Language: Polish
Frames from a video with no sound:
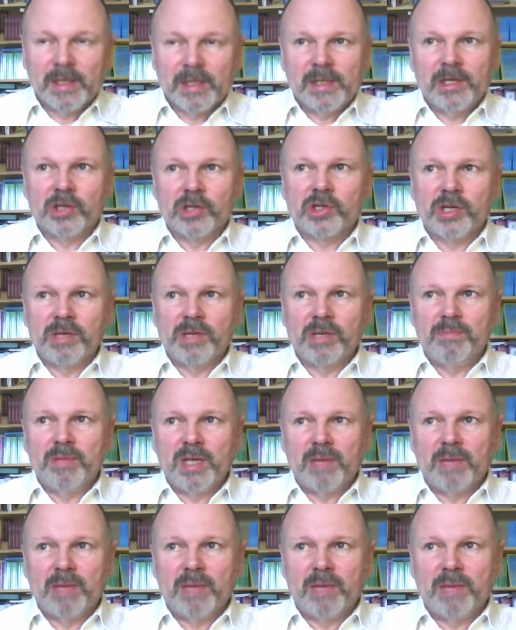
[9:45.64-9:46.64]
jeżeli
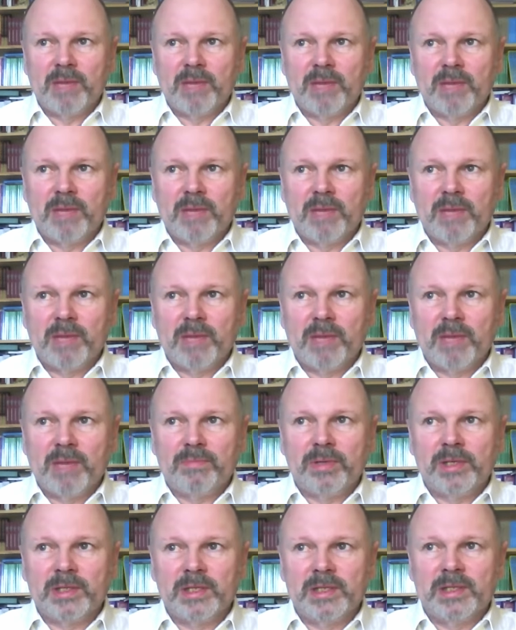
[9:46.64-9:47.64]
mnie by
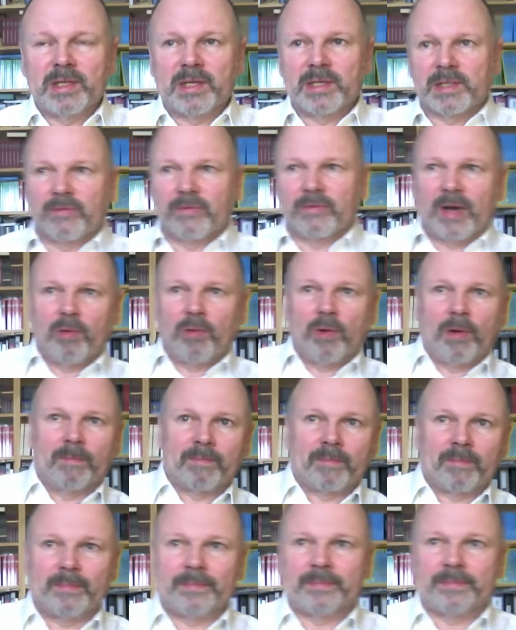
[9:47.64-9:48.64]
interesowało
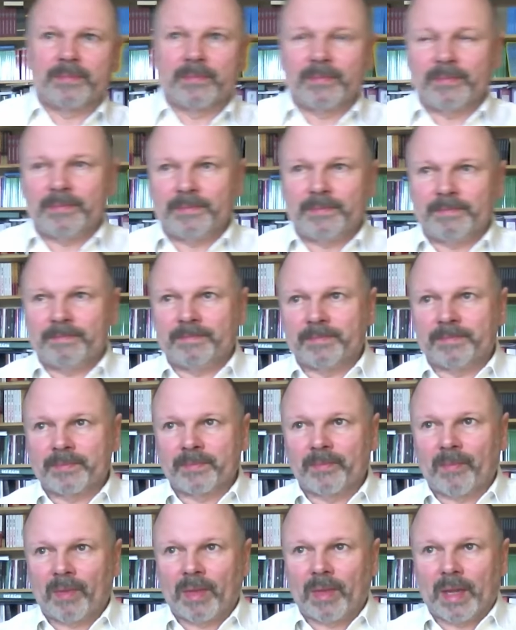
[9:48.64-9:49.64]
mm, mm,
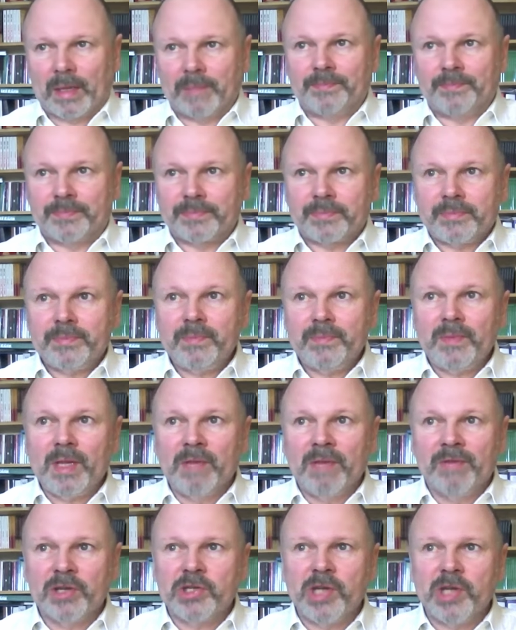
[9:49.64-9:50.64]

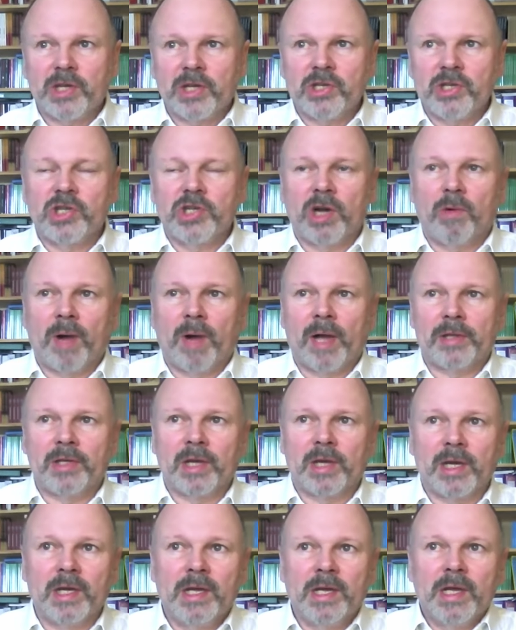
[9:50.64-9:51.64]
właśnie jakieś
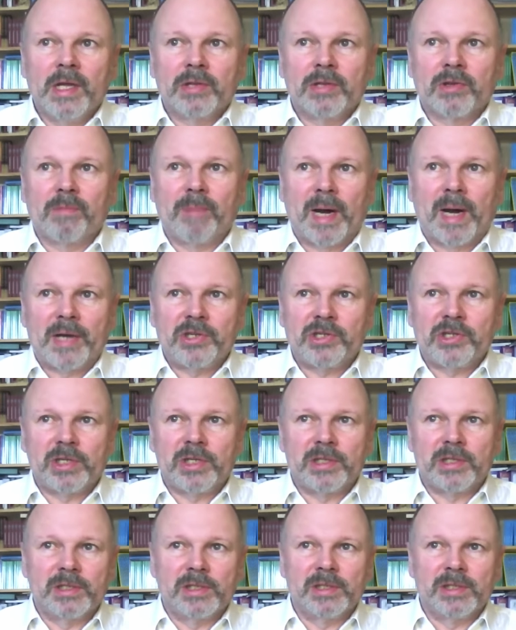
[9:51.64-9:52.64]
działanie, to
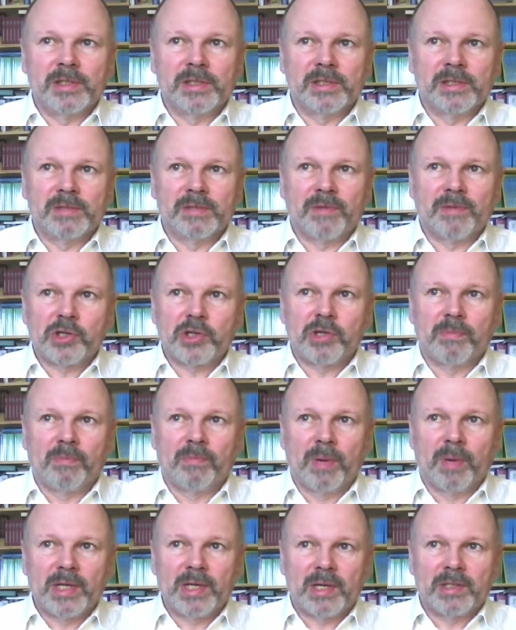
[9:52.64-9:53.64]
bardziej e, właśnie
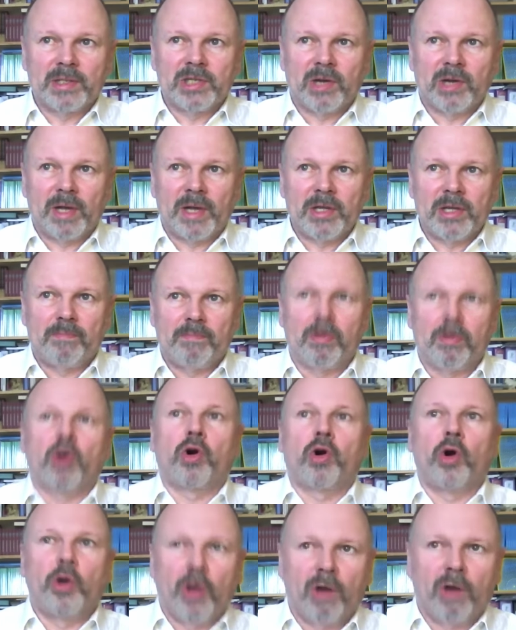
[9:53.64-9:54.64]
działanie
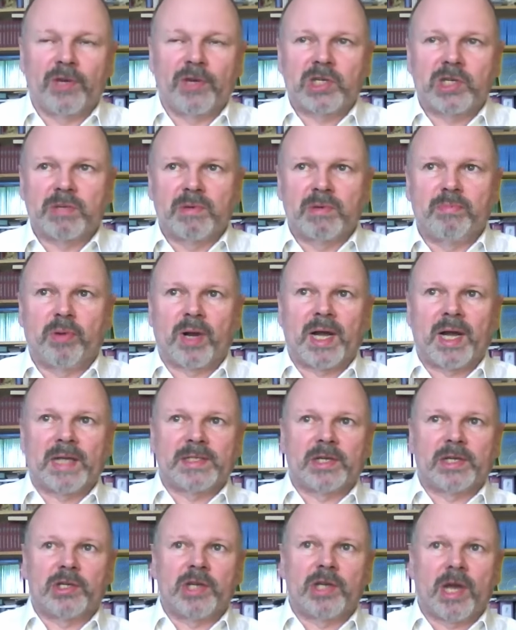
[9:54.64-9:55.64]
pokojowe, żeby
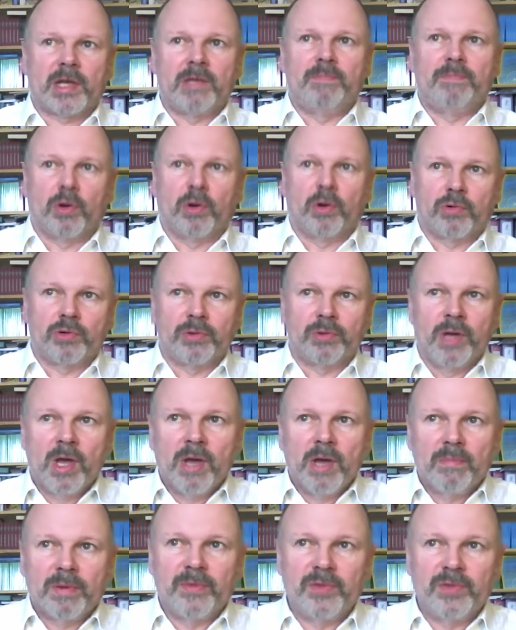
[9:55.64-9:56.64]
pokazać, jaki pokój
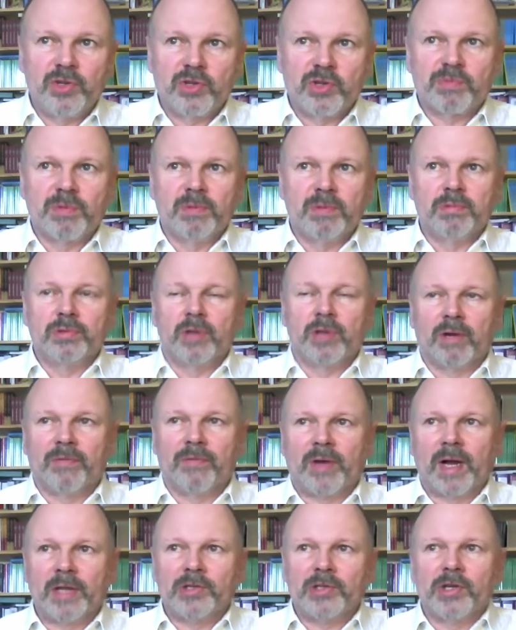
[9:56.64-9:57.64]
powinniśmy
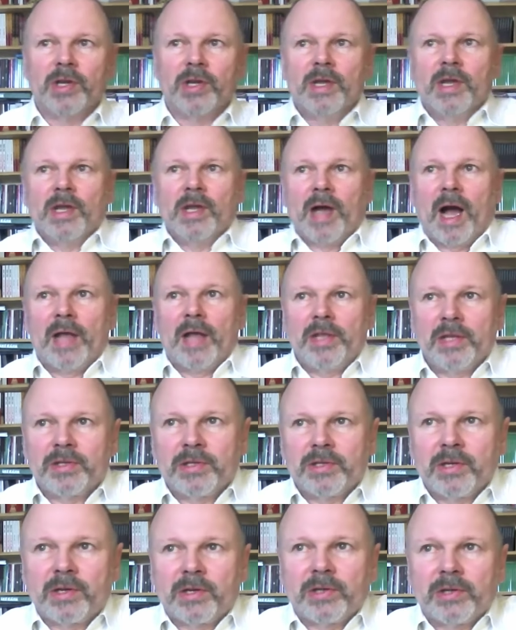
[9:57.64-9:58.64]
budować, a nie
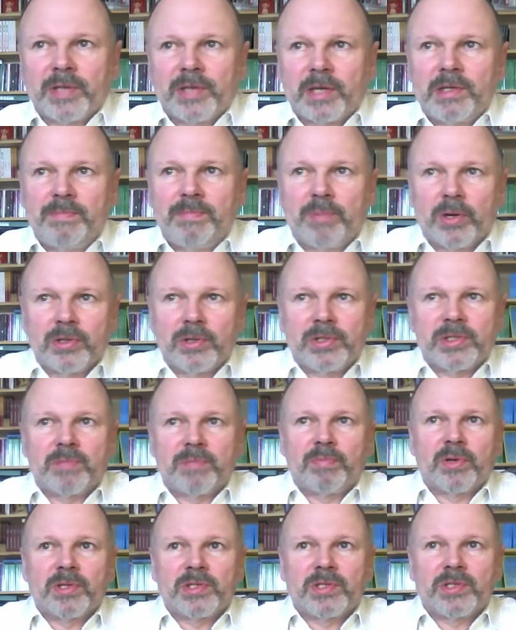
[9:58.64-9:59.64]
tylko taki
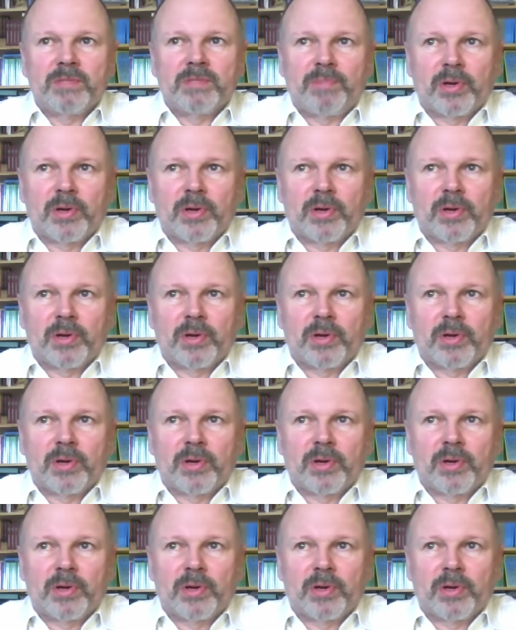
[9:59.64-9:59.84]
prosty, prosty